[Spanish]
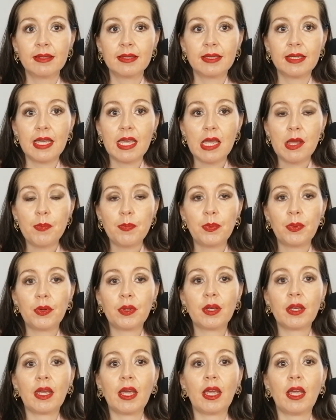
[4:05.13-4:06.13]
Sí,
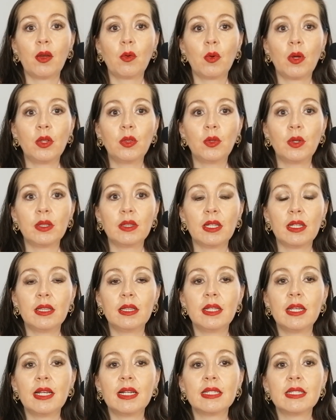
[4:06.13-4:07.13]
porque cuando
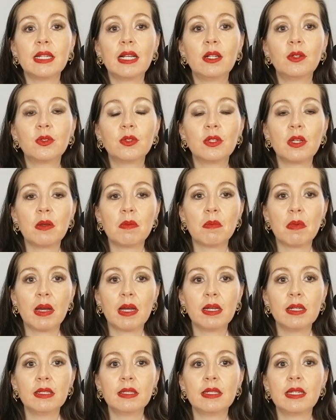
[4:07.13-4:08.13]
atendías a los
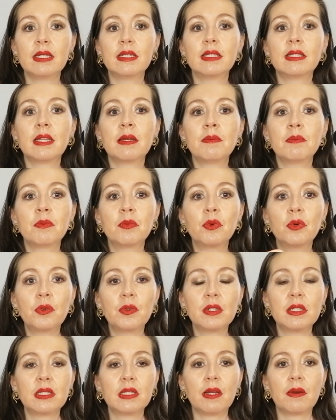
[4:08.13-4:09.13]
demás, este
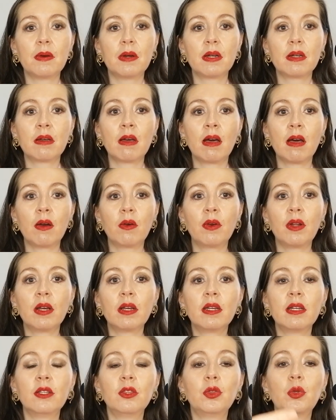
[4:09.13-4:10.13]
muro estaba acá.
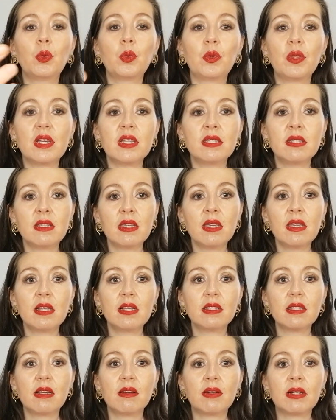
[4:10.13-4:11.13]
Ahora que tú
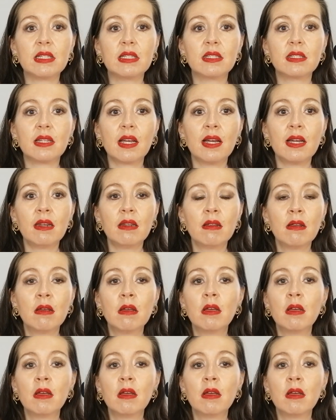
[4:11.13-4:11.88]
decides avanzar,